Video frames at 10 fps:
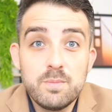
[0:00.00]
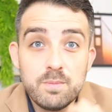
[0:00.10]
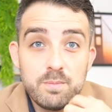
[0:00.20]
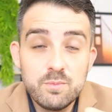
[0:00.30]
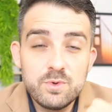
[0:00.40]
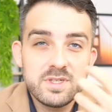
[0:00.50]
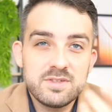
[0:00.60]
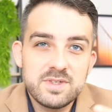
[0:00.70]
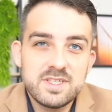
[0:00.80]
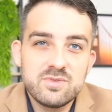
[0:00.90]
Muitas
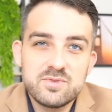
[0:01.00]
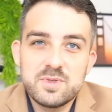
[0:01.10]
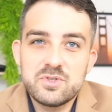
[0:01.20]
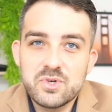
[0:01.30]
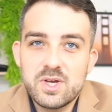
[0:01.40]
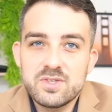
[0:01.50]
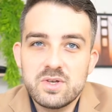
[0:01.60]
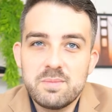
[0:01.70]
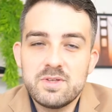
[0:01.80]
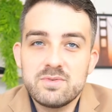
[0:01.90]
vezes nos meus
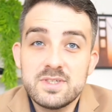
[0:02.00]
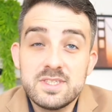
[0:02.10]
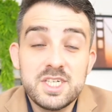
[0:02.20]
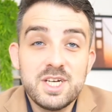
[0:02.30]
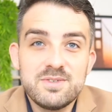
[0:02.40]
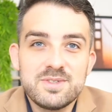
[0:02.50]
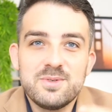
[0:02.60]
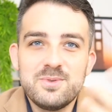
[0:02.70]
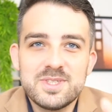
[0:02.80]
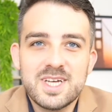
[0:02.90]
relacionamentos antigos, eu
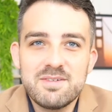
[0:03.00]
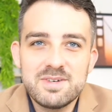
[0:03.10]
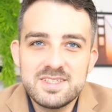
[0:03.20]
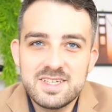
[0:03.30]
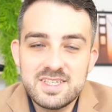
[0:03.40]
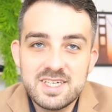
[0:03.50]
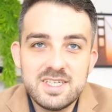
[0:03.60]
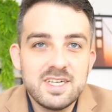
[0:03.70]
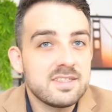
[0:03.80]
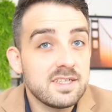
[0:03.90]
usava essa
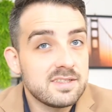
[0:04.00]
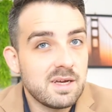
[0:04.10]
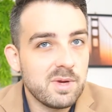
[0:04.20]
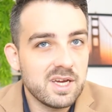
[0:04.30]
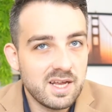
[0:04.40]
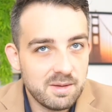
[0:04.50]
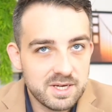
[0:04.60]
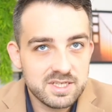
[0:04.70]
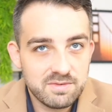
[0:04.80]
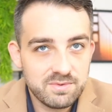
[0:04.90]
técnica sem saber que ela
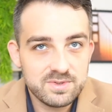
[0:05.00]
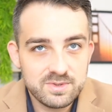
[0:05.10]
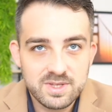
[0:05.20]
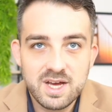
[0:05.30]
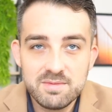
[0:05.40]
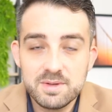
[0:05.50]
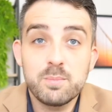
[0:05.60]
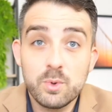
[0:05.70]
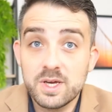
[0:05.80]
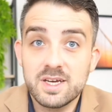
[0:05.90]
funcionava e
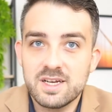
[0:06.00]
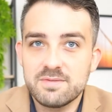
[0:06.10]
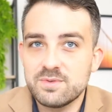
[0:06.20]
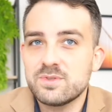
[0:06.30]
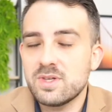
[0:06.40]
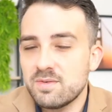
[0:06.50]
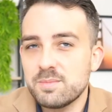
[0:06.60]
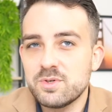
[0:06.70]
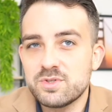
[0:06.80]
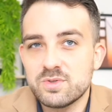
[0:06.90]
por que, que ela funcionava,
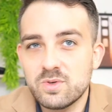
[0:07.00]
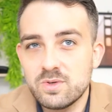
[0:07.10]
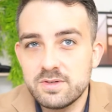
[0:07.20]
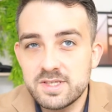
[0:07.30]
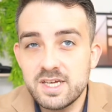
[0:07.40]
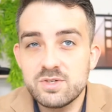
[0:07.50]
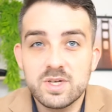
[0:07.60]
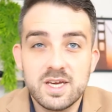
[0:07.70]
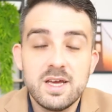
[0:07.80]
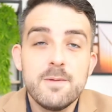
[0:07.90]
mas hoje eu entendo
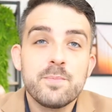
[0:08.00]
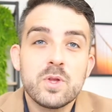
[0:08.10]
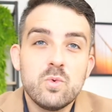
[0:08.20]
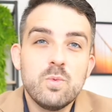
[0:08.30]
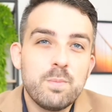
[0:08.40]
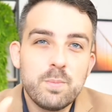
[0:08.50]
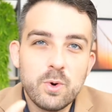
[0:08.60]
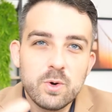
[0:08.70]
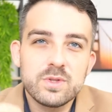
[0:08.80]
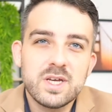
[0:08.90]
que um
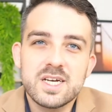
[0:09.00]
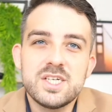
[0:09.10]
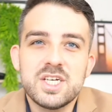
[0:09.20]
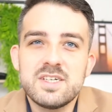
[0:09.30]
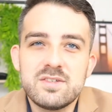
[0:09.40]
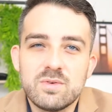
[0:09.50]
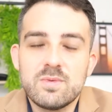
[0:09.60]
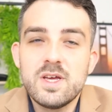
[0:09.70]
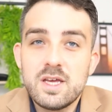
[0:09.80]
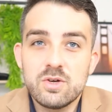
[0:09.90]
pouco da rejeição.
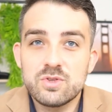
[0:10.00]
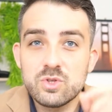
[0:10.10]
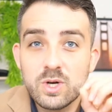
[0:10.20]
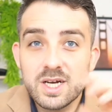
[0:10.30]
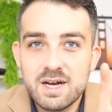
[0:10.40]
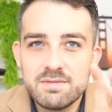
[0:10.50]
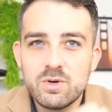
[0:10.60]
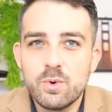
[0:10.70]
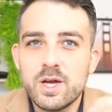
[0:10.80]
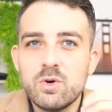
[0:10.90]
Eu tocava
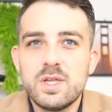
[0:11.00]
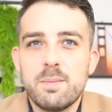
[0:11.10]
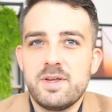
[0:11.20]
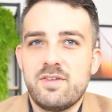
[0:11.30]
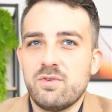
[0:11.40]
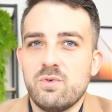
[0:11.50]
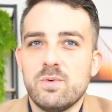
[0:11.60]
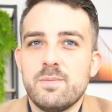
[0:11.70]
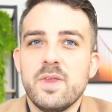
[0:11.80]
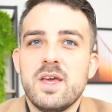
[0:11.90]
o ego da pessoa.
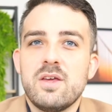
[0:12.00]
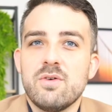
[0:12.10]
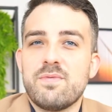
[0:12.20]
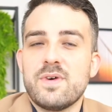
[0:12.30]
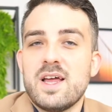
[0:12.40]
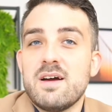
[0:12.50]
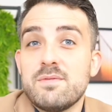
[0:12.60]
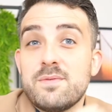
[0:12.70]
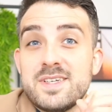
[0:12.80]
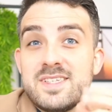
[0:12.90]
Eu falava,
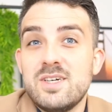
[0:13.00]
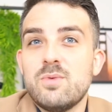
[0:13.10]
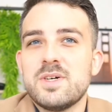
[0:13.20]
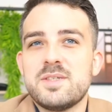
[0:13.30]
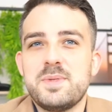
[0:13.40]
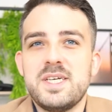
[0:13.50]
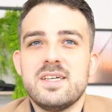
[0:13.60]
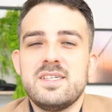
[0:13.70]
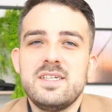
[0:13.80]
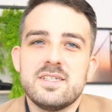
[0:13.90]
fazia umas
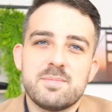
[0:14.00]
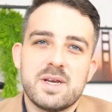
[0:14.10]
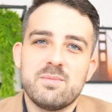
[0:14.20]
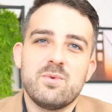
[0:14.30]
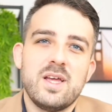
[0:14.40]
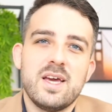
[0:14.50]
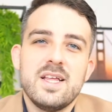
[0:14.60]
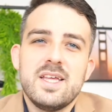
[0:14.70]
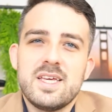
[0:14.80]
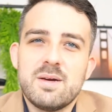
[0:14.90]
piadinhas para a mulher
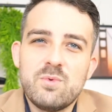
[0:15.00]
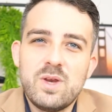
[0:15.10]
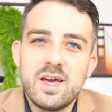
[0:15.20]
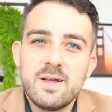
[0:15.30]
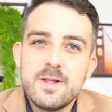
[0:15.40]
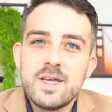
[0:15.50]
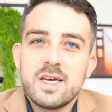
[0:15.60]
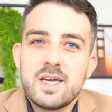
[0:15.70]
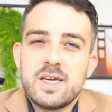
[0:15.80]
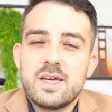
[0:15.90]
e a mulher,
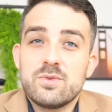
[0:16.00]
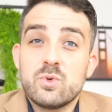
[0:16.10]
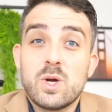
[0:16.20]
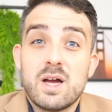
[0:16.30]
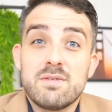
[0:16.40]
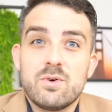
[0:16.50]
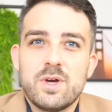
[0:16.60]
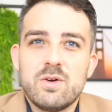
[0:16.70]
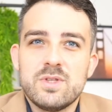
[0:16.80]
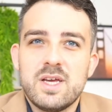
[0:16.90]
eh, eu tocava o
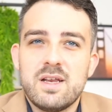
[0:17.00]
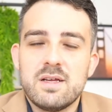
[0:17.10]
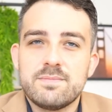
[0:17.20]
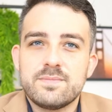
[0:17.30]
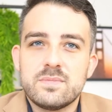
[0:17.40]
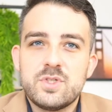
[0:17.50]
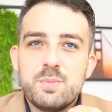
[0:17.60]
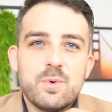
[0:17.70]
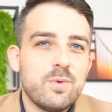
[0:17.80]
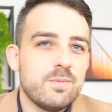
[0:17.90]
ego dela.
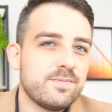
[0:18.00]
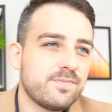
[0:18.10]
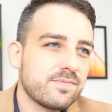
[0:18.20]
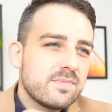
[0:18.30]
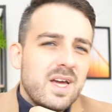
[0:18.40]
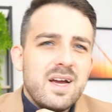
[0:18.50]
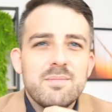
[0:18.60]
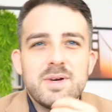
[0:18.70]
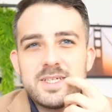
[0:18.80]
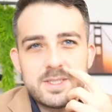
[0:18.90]
Tipo, ah,
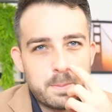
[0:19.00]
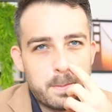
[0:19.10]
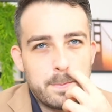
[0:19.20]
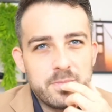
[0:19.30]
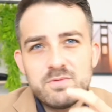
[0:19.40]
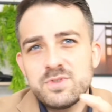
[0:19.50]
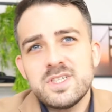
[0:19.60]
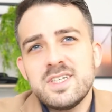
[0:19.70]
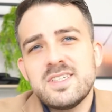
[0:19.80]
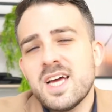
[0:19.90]
mas
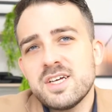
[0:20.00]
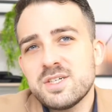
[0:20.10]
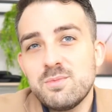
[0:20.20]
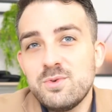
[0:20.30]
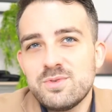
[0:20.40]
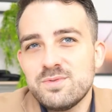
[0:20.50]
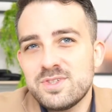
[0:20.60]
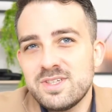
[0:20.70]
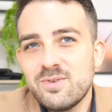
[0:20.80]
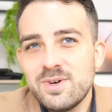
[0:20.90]
você se acha muito,
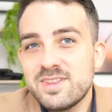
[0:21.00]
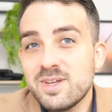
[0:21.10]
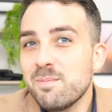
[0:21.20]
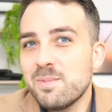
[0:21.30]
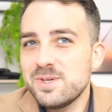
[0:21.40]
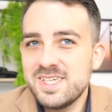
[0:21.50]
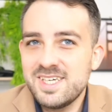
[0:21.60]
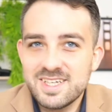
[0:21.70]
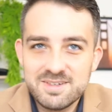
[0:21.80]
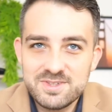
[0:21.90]
você não é tão
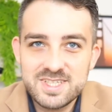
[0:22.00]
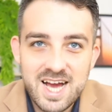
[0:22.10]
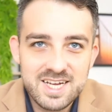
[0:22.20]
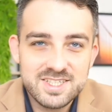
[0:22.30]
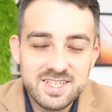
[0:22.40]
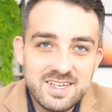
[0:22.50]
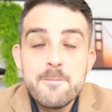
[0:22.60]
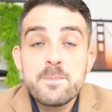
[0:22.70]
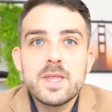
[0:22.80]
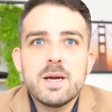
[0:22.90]
bonita que você acha, né?
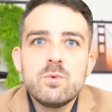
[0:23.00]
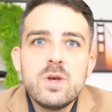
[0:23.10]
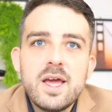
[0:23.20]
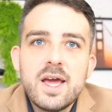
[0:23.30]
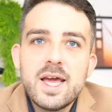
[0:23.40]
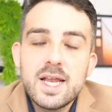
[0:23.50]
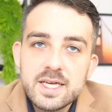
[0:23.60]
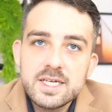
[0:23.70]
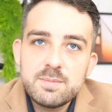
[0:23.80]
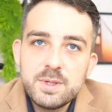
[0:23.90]
E a mulher, ela
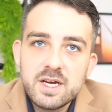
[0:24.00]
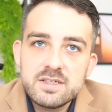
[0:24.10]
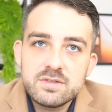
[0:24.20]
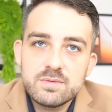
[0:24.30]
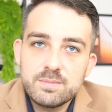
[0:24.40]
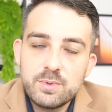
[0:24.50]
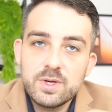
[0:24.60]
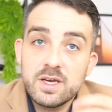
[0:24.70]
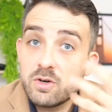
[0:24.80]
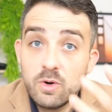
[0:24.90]
quer explicação.
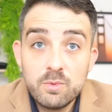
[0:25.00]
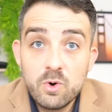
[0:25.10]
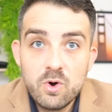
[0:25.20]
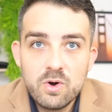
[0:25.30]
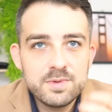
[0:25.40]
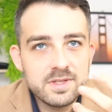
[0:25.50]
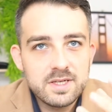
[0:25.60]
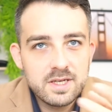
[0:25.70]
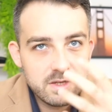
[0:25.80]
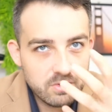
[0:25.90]
Porque como homem,
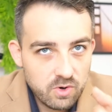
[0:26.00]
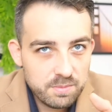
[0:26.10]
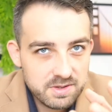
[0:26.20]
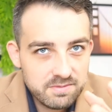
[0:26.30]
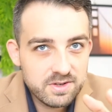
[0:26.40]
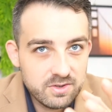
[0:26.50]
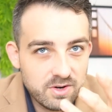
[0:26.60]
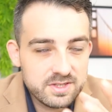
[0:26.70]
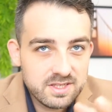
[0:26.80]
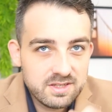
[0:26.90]
o homem
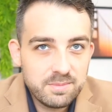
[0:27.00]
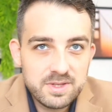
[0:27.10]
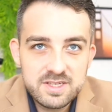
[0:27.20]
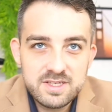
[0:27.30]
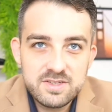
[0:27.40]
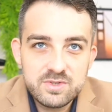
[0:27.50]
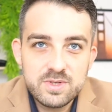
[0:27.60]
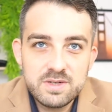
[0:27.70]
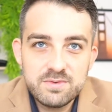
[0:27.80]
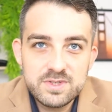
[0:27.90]
gosta também disso.
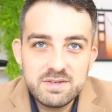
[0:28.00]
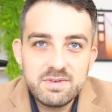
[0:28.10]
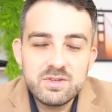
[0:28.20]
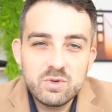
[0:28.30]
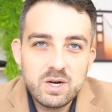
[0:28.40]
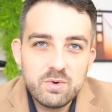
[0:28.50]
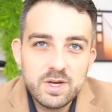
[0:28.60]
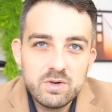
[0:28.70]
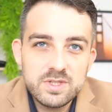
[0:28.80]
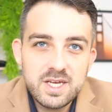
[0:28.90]
Você vai tocar o
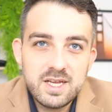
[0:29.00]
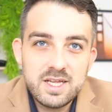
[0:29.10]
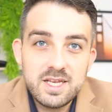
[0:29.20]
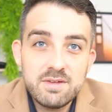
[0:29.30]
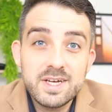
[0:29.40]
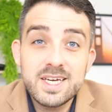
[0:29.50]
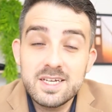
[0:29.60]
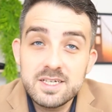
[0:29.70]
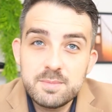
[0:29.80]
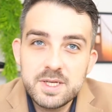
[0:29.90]
ego dele, ele vai querer a
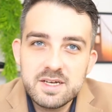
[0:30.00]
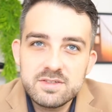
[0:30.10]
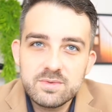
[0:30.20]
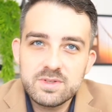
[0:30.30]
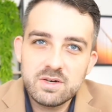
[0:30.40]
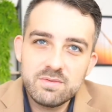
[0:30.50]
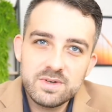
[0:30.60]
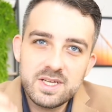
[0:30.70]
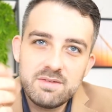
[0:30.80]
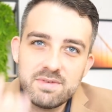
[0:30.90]
explicação. Então,
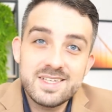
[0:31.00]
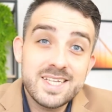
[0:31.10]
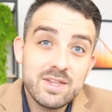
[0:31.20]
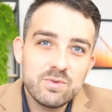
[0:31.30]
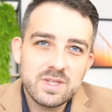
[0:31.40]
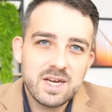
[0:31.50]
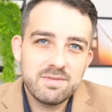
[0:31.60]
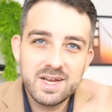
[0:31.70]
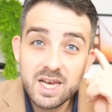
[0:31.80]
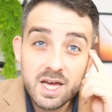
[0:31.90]
ele vai te anotar, ele
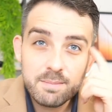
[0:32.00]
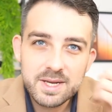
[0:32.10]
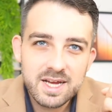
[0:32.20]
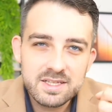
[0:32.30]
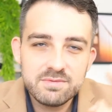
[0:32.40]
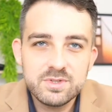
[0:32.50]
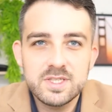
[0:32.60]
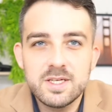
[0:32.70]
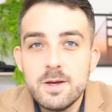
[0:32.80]
vai lembrar de você.